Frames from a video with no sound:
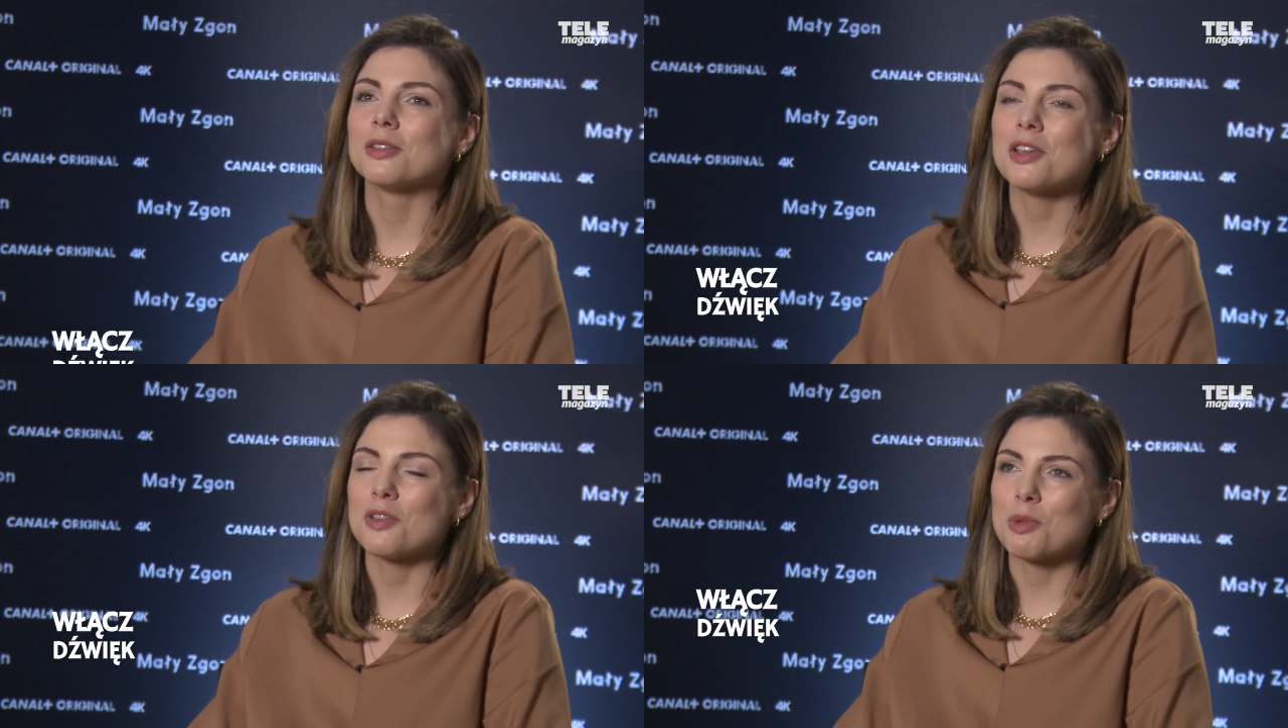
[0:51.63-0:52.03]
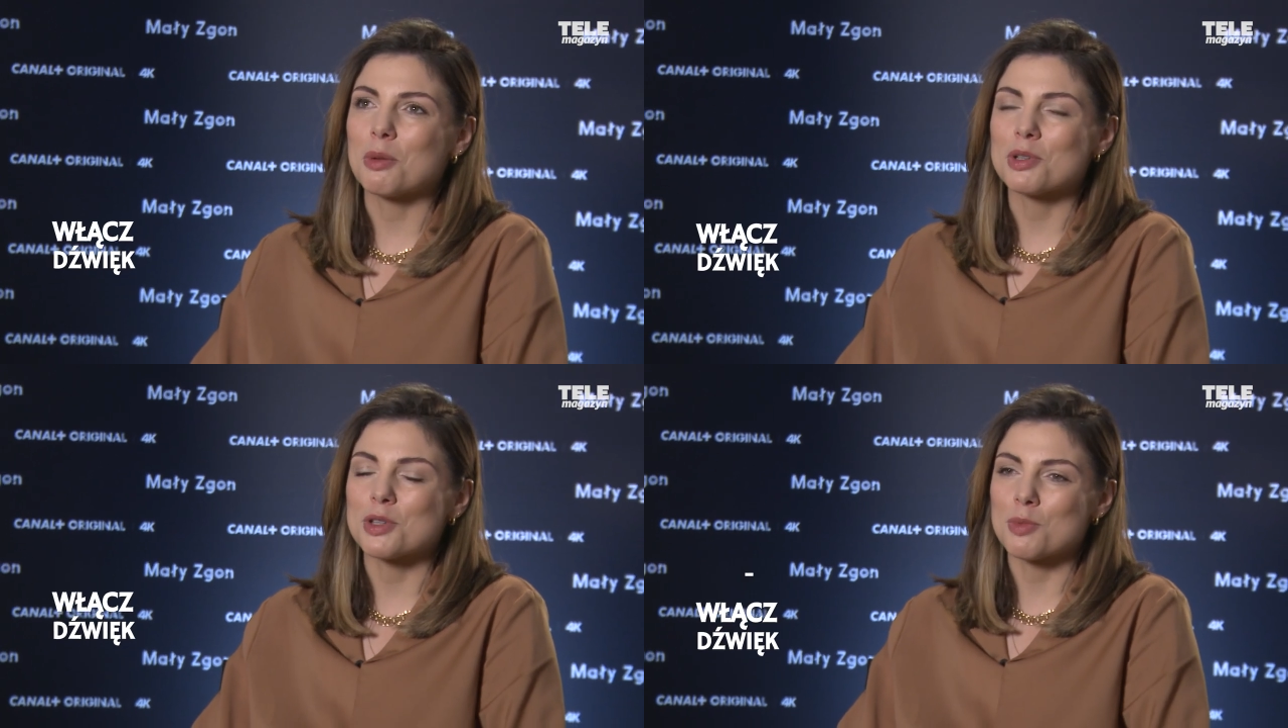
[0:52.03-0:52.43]
e, nie wiem,
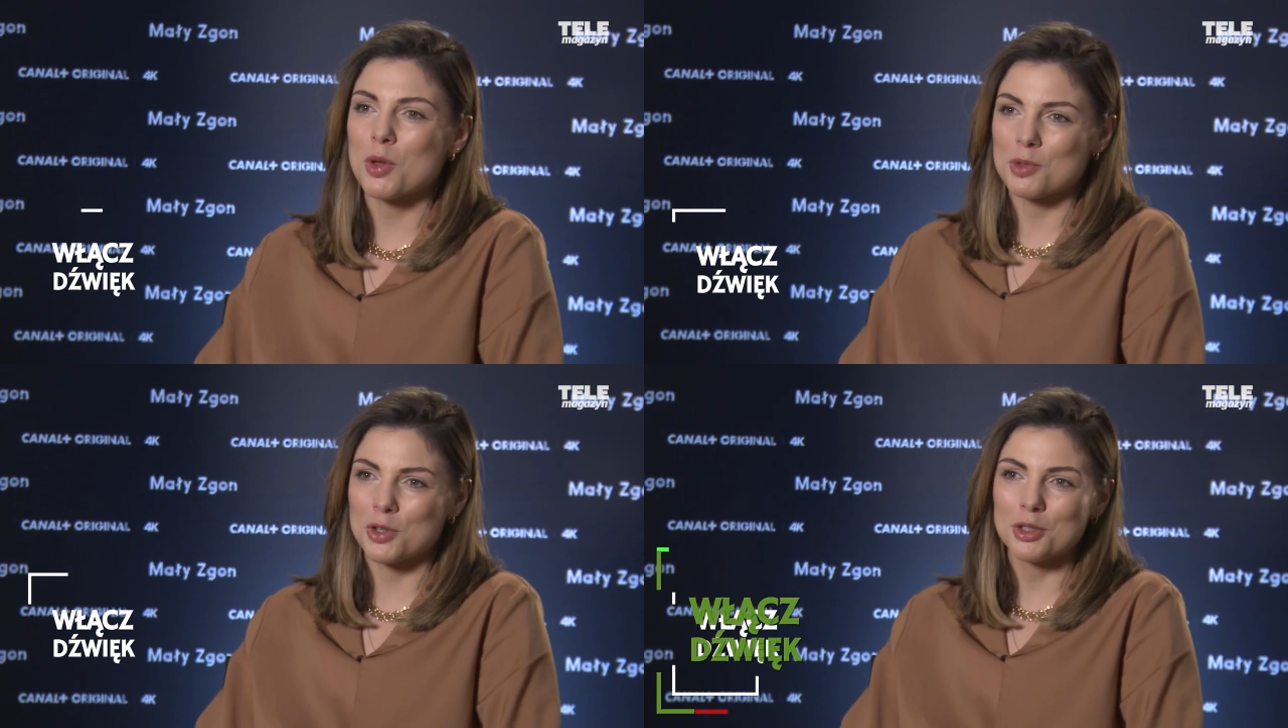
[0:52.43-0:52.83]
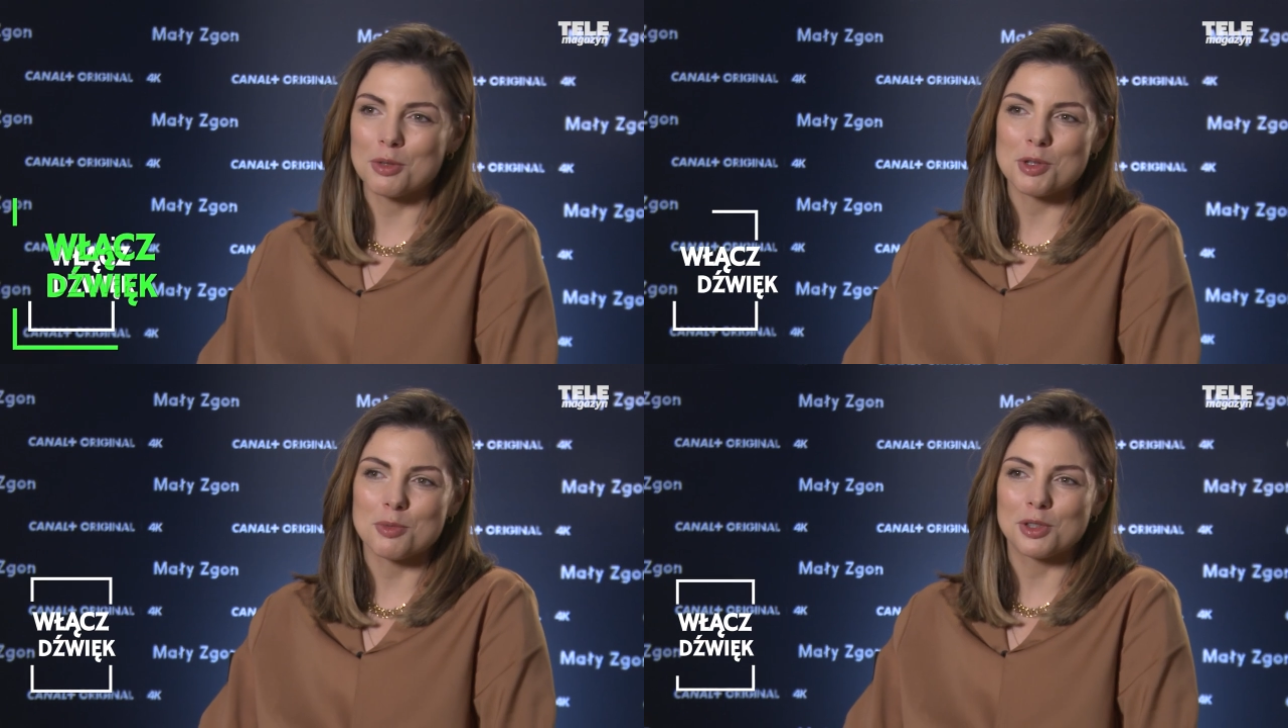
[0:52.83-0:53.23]
jak będzie z moim
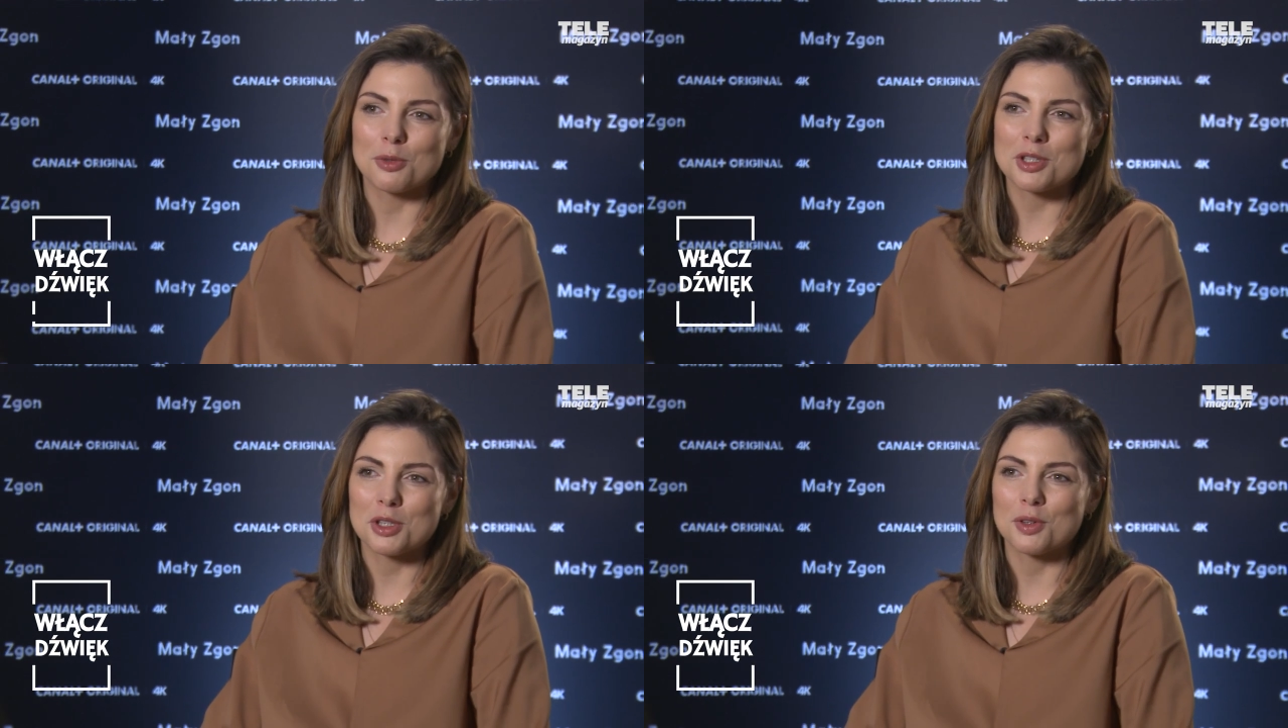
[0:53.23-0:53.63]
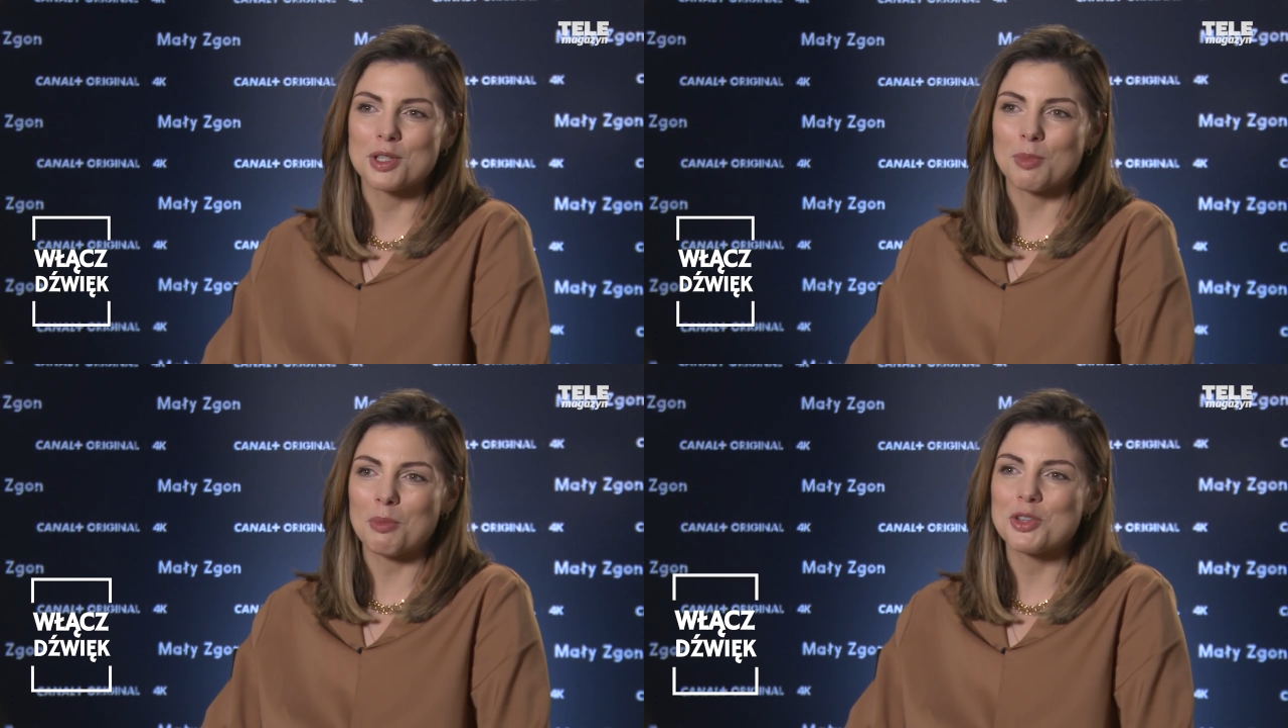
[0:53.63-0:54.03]
zgonem, czy będą
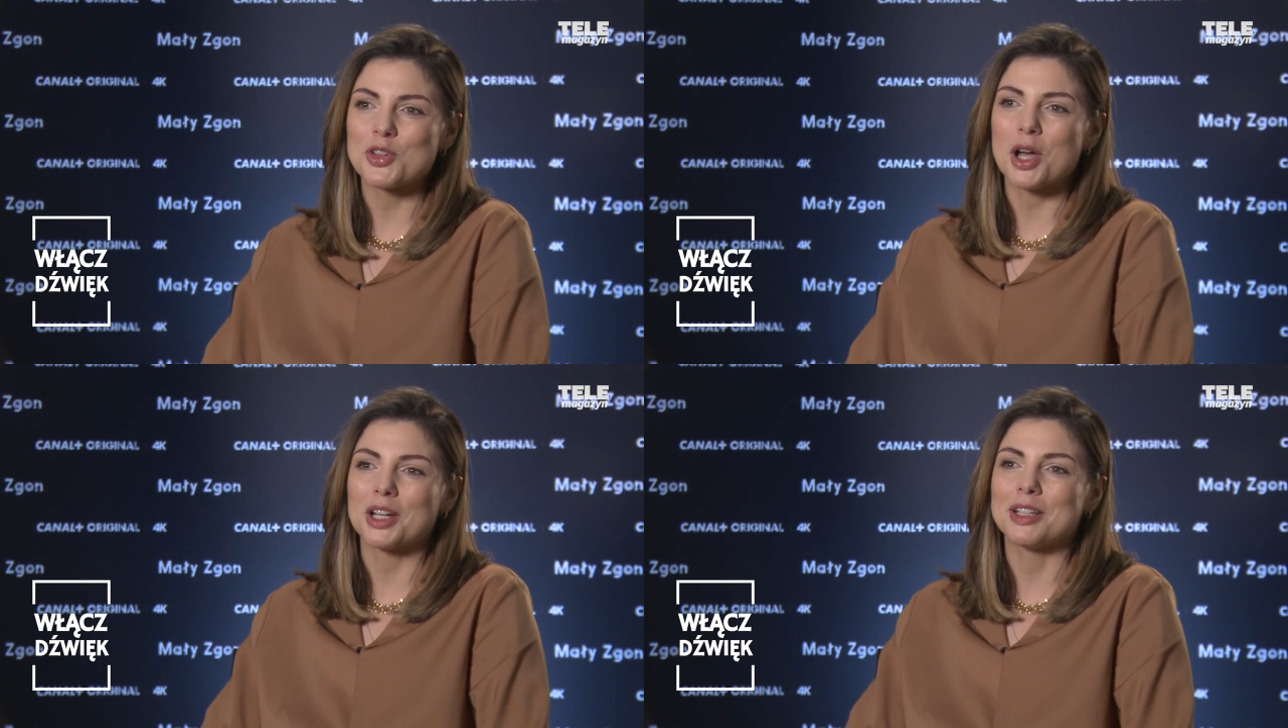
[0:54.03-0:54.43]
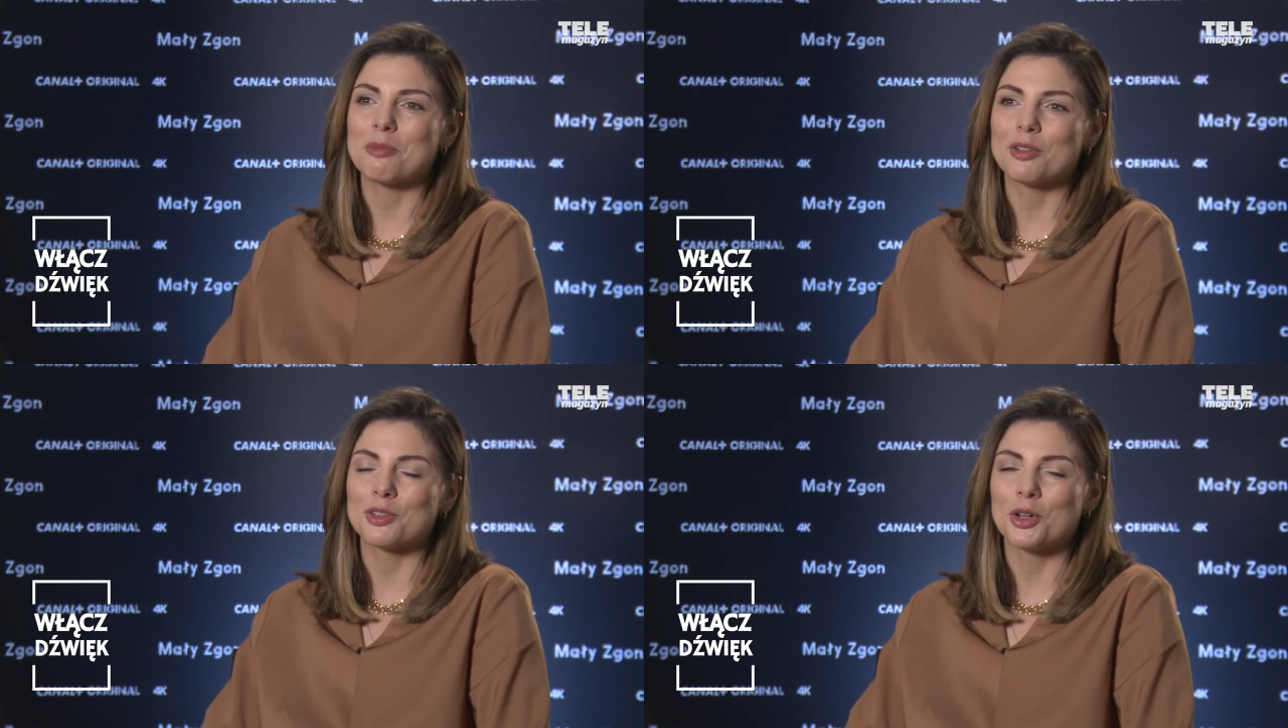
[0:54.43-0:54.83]
cytować z pamięci, ale na
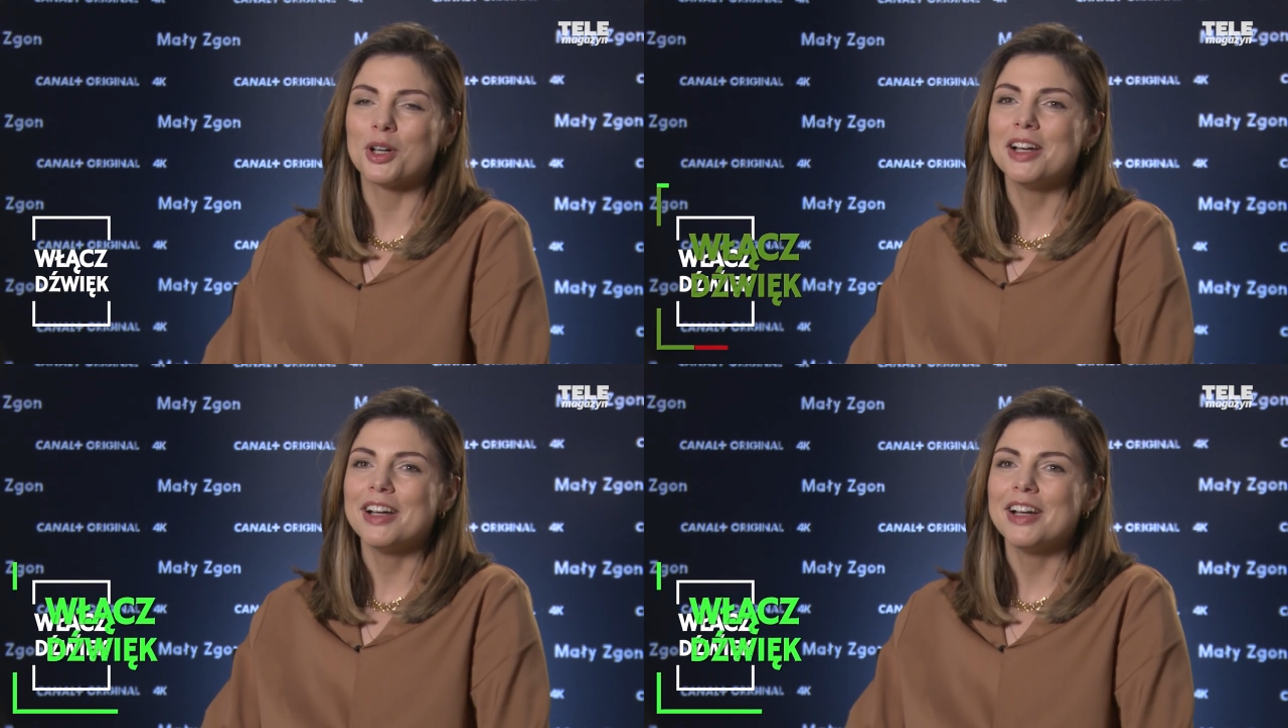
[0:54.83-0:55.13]
pewno,